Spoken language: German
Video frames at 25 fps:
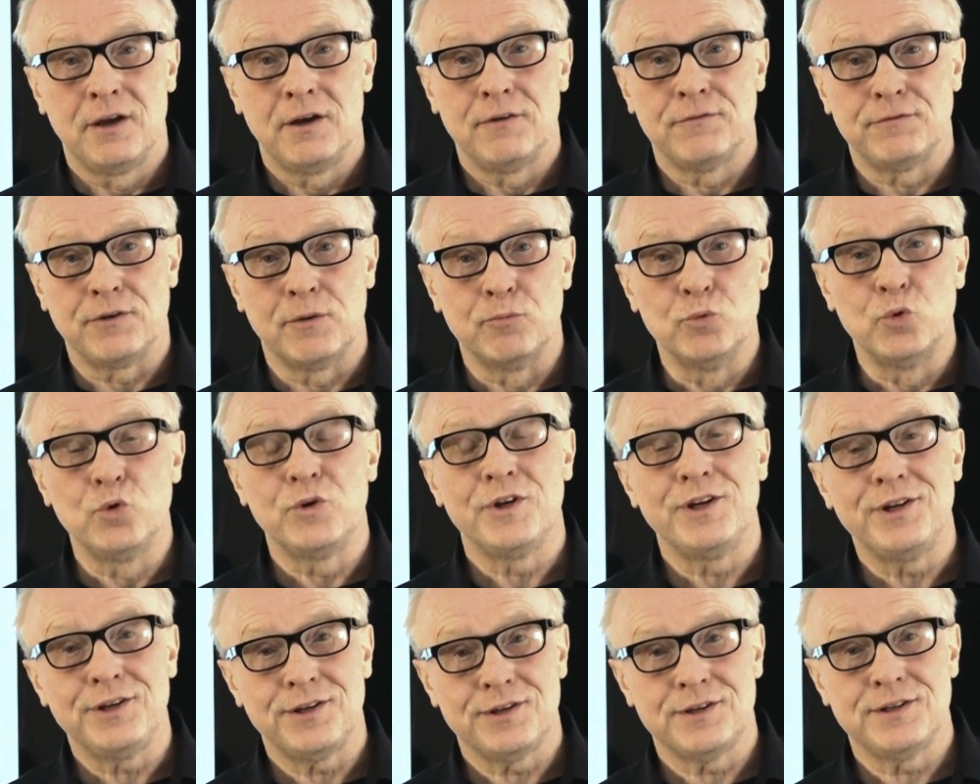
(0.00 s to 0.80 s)

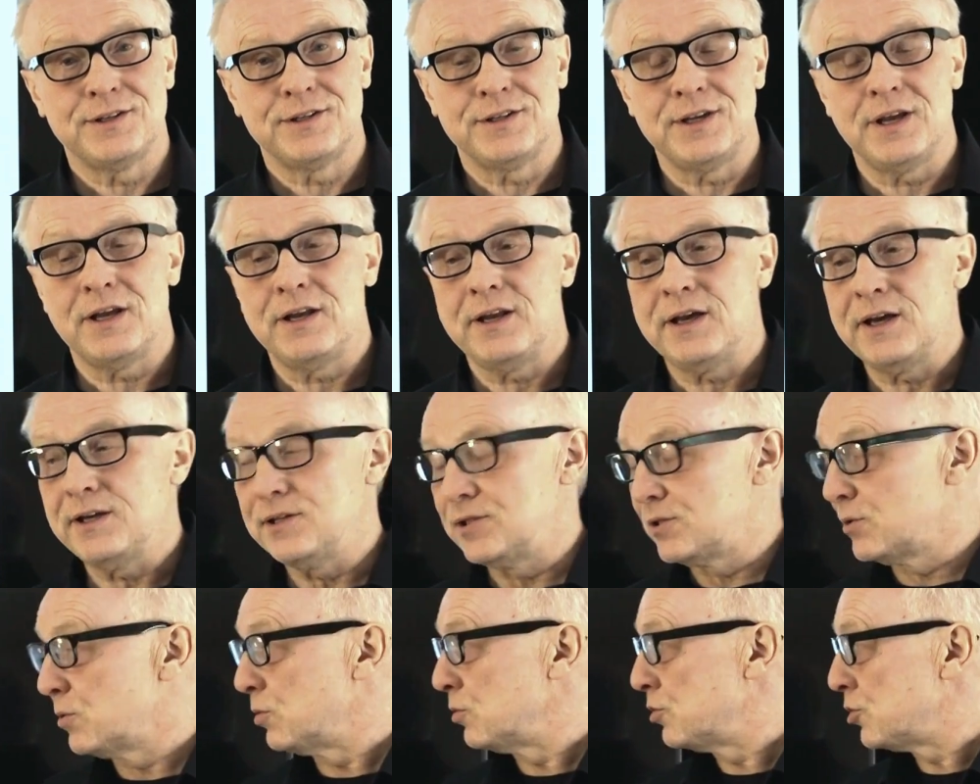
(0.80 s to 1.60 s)
vermutlich sehr
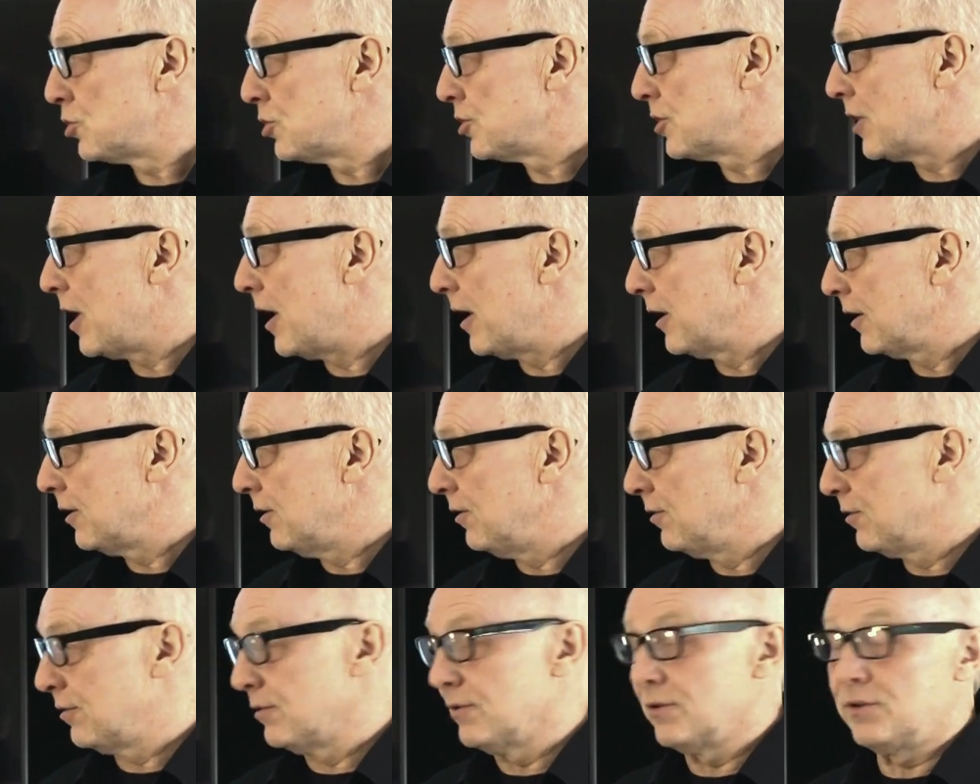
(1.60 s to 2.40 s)
leistungsstark ist.